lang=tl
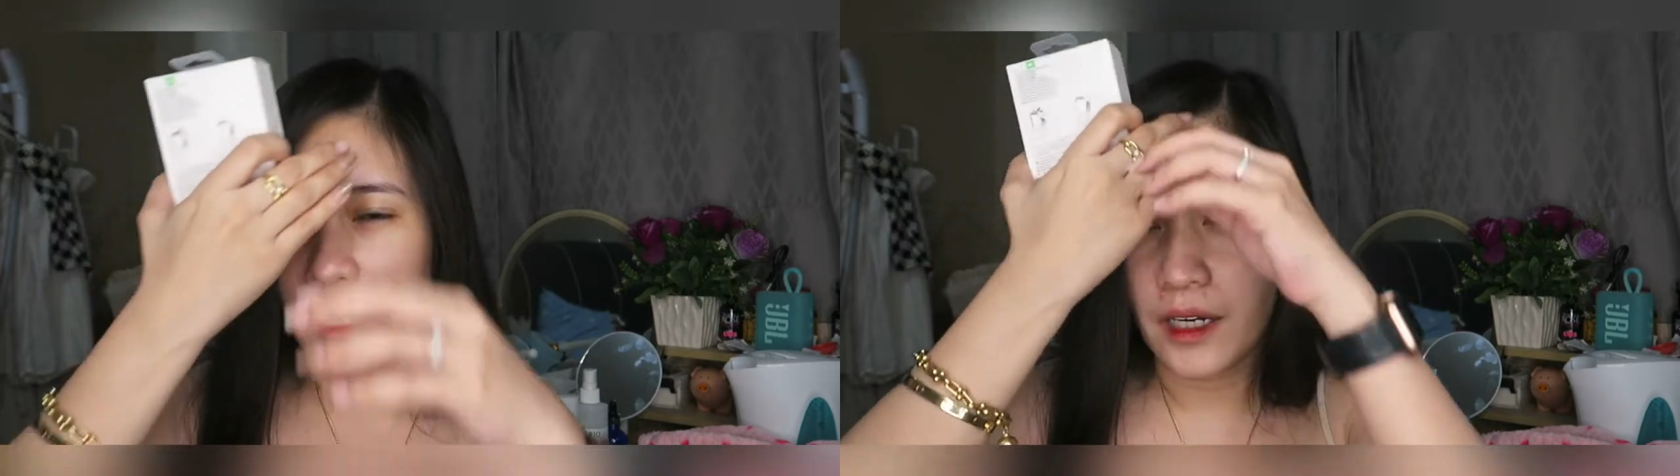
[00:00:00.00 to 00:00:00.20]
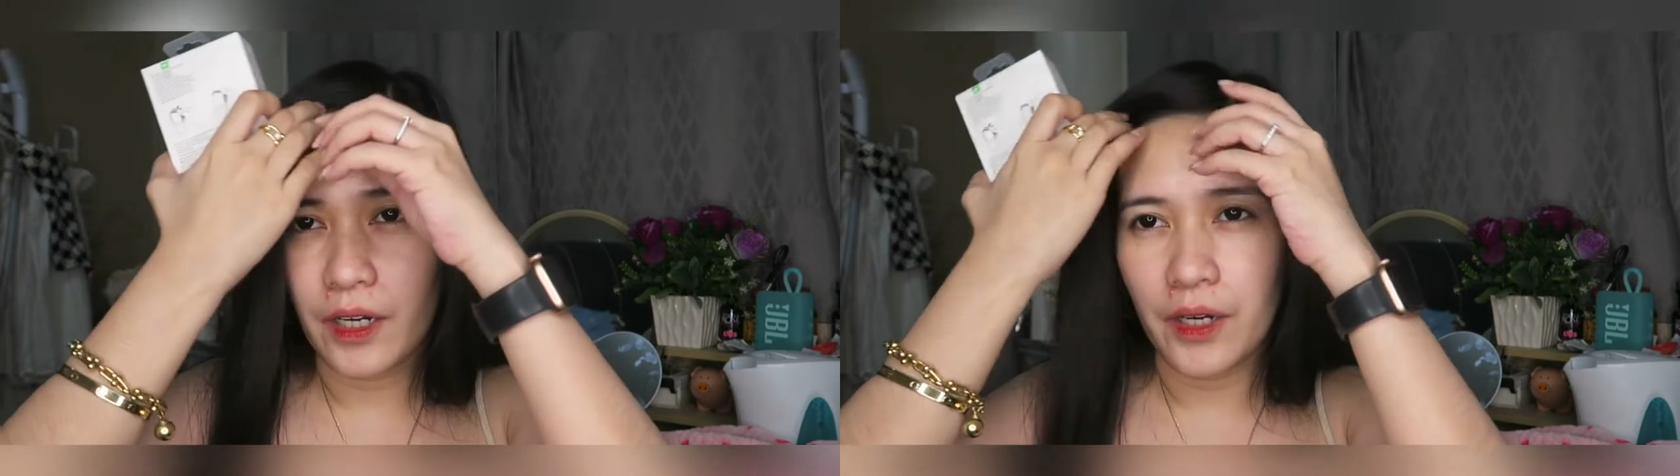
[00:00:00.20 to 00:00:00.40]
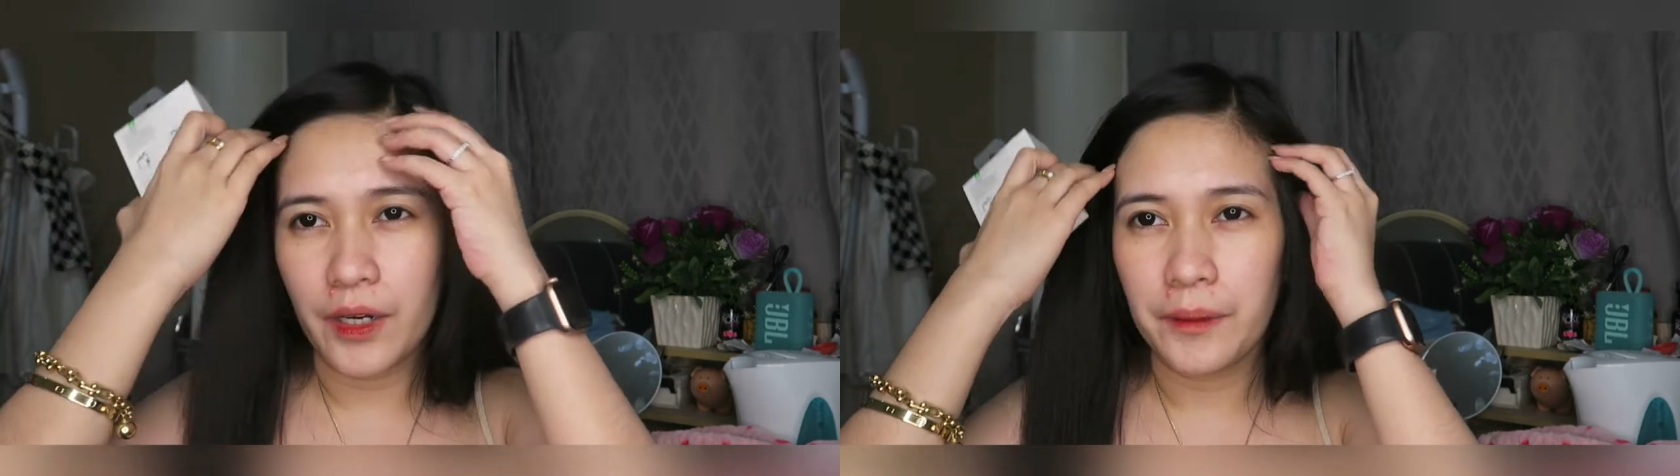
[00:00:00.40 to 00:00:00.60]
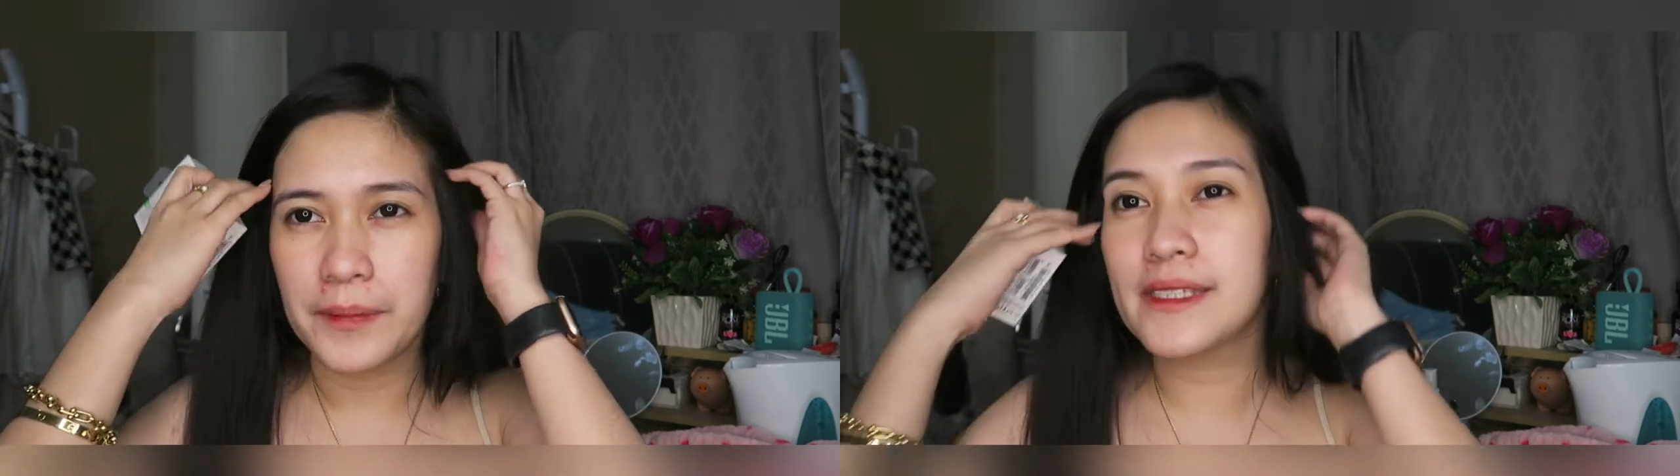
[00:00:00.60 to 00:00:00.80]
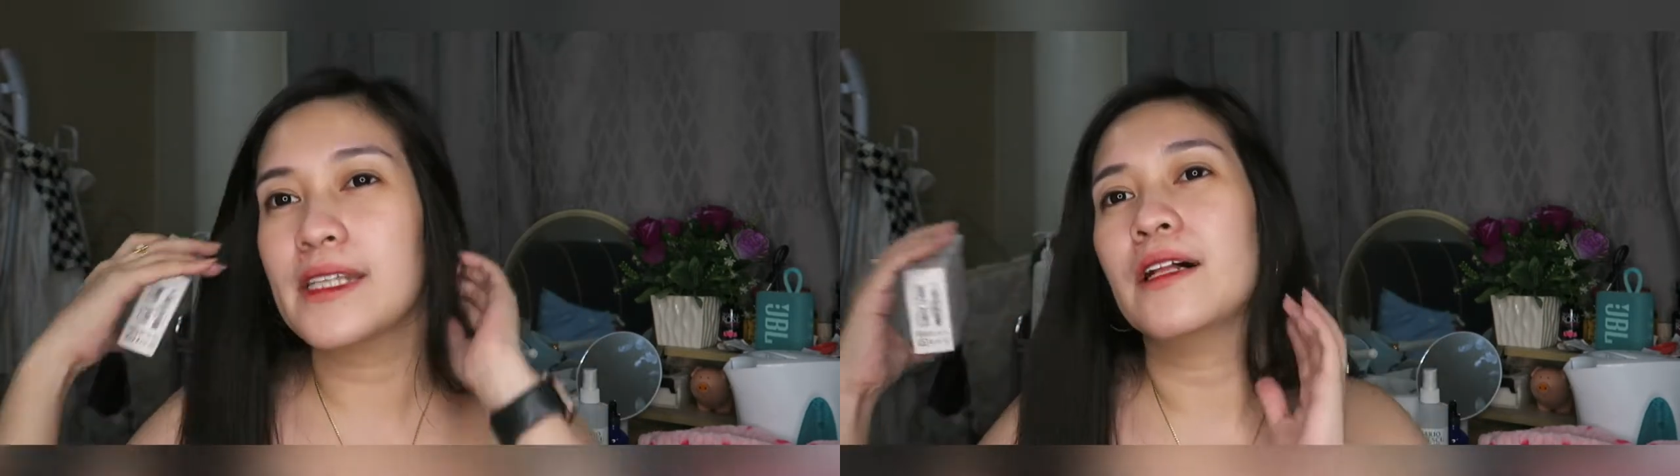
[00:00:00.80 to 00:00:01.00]

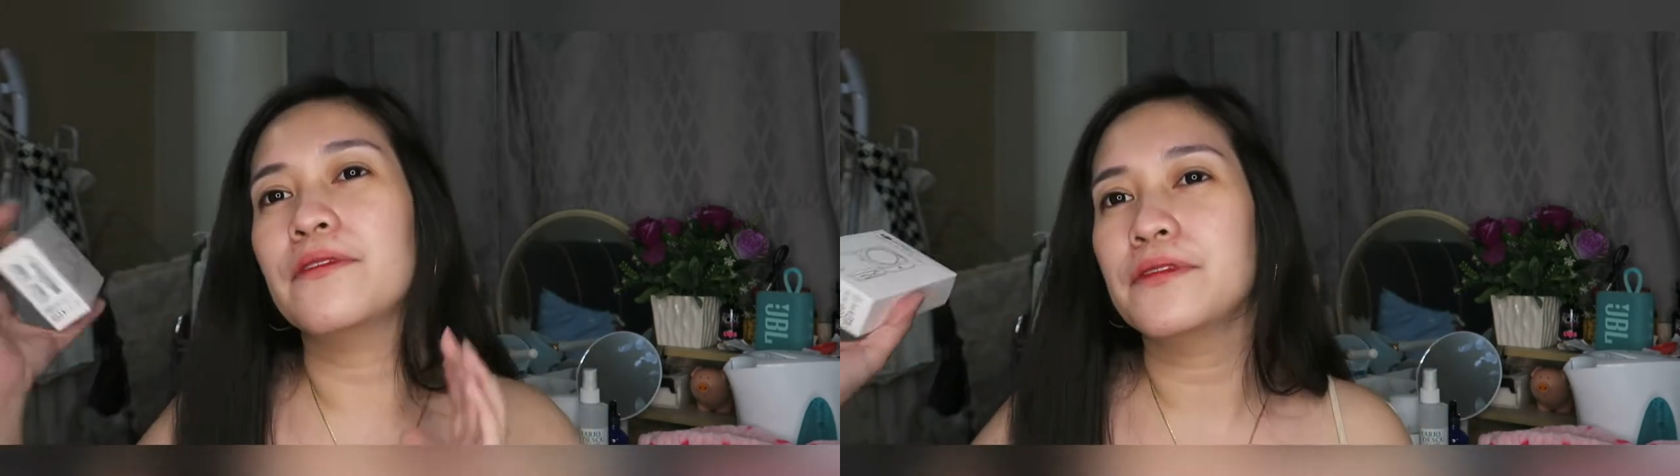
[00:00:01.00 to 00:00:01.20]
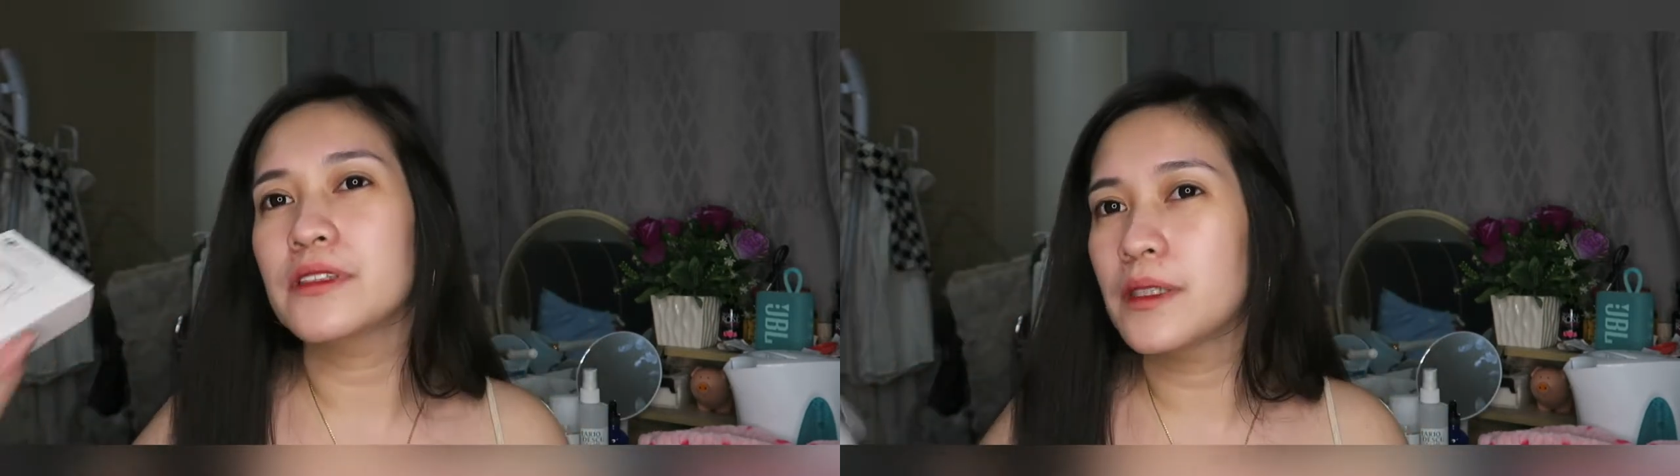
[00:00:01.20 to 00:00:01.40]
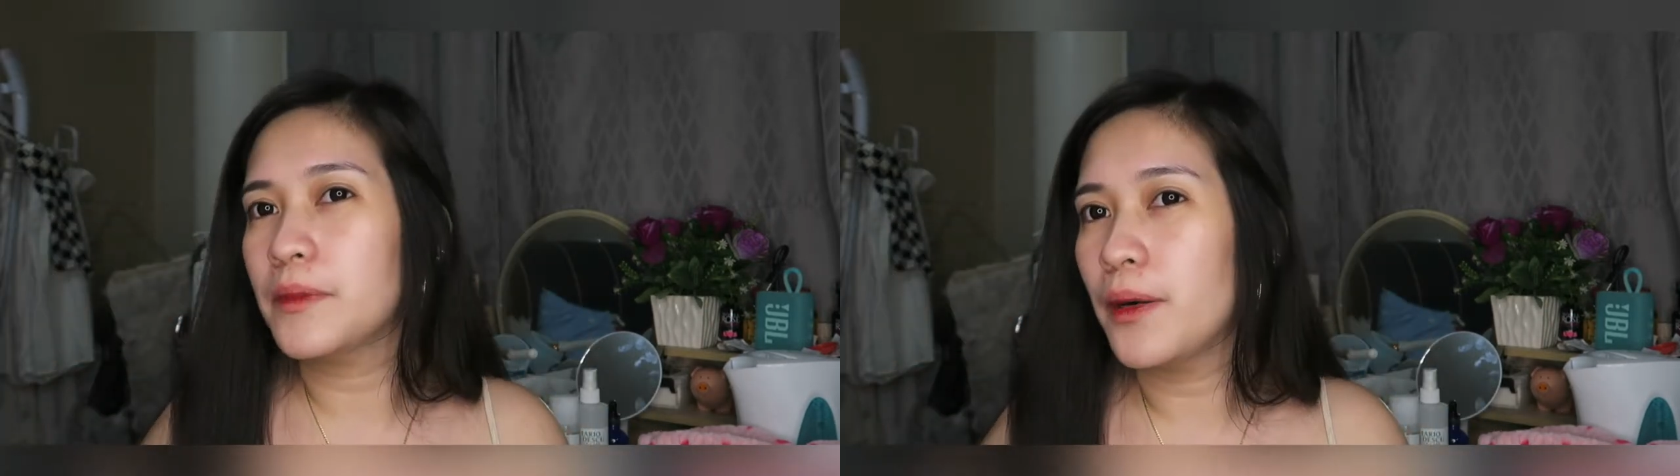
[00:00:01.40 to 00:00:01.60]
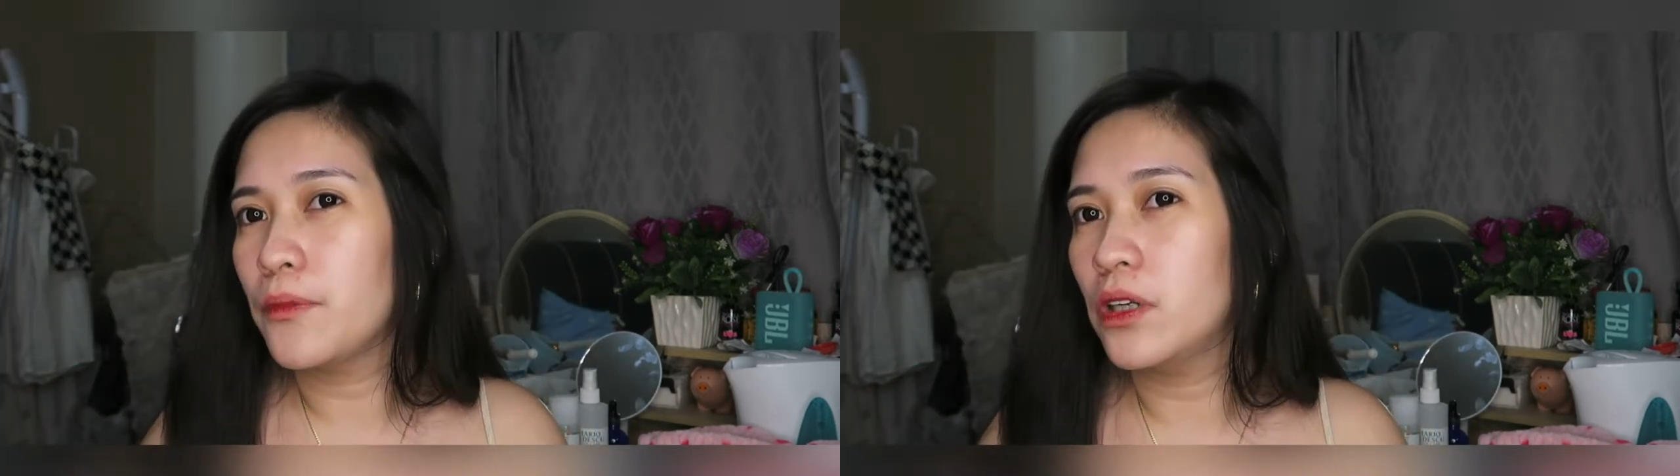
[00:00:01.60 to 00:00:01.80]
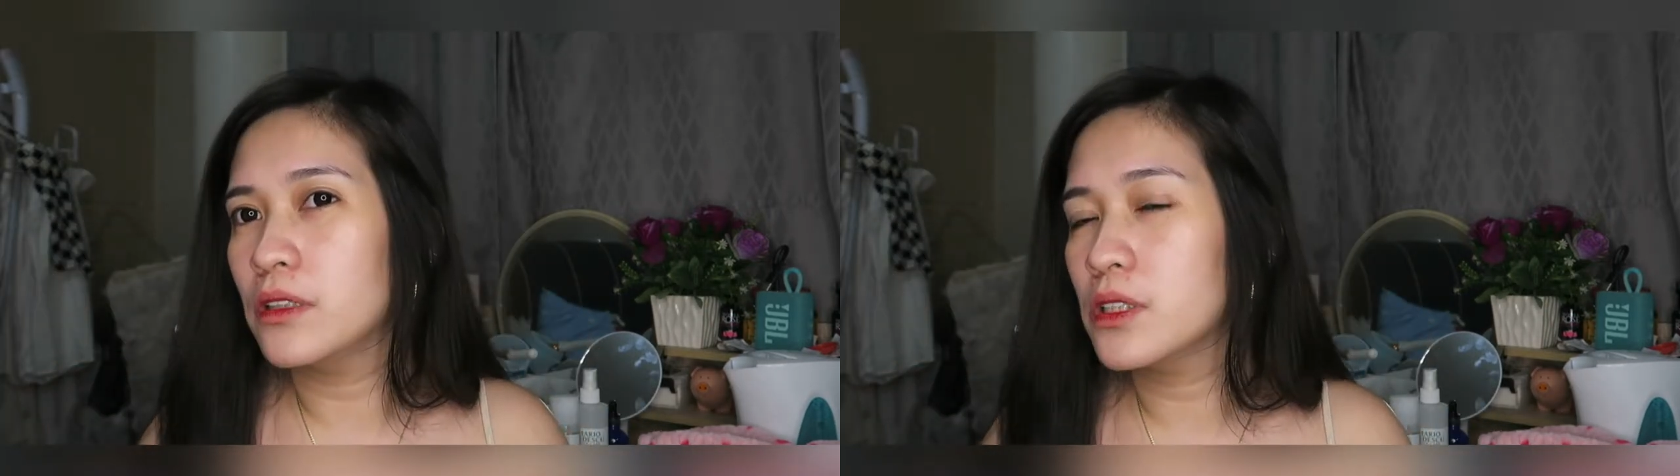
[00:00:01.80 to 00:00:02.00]
um, itself sa mga
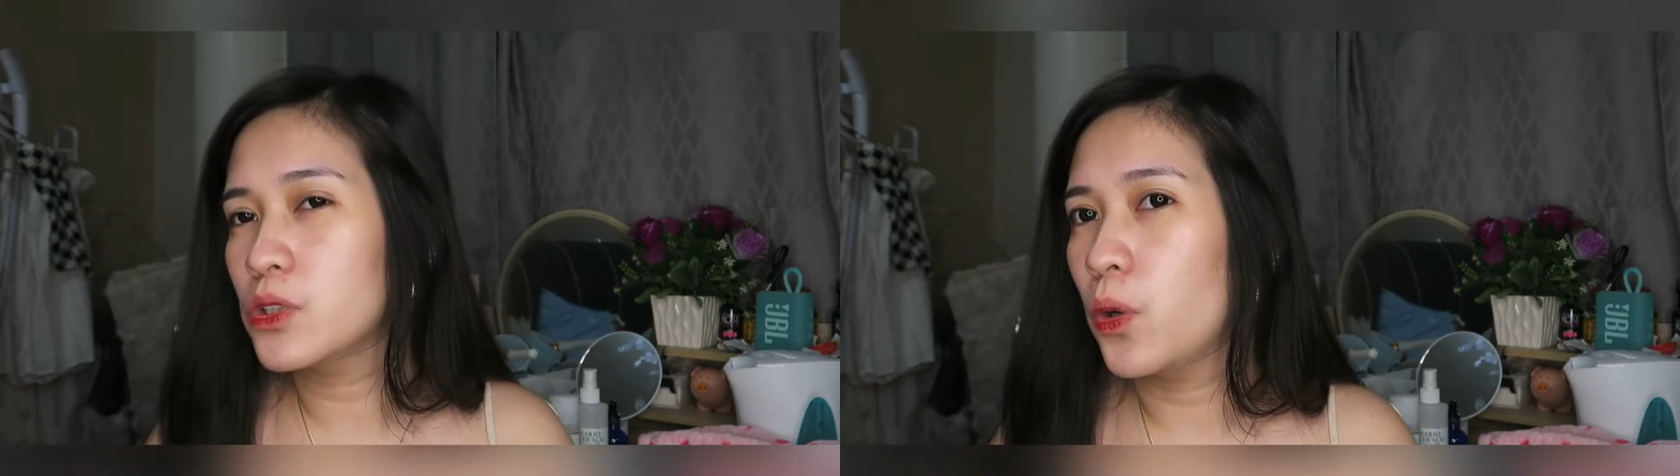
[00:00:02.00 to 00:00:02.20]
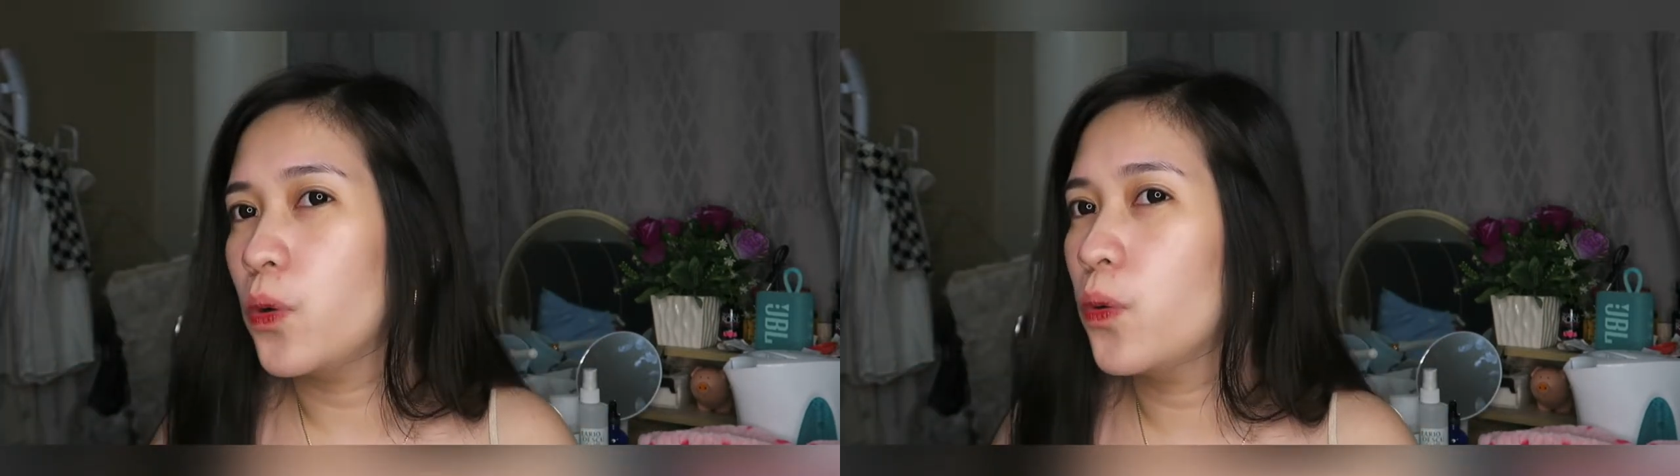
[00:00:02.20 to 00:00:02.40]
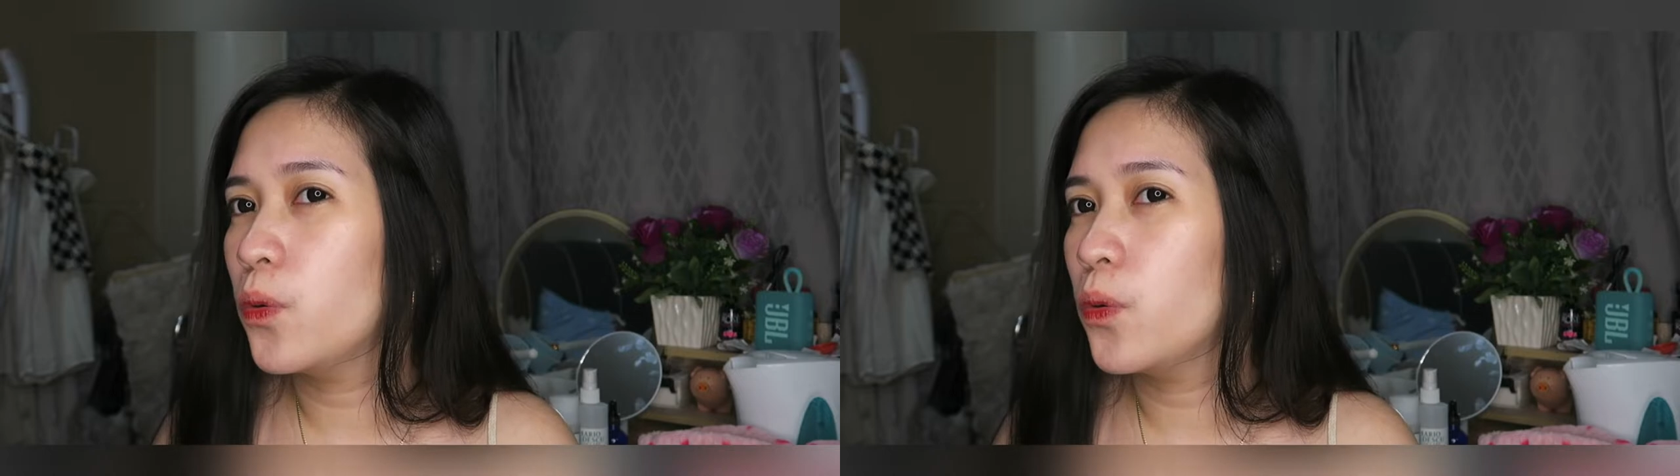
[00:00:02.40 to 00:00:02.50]
malls. So,